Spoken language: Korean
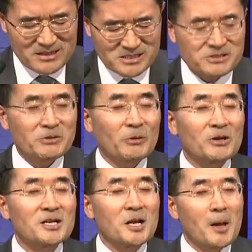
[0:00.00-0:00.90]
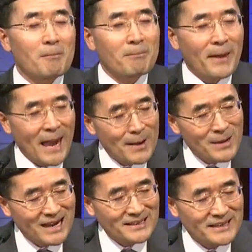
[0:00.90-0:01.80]
스스로를
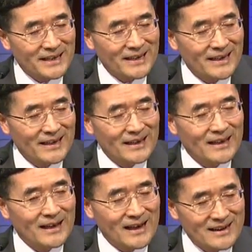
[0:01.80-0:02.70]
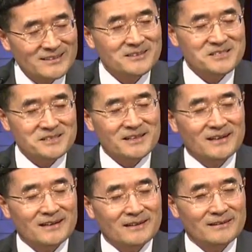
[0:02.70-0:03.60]
패망케 하는 것이다.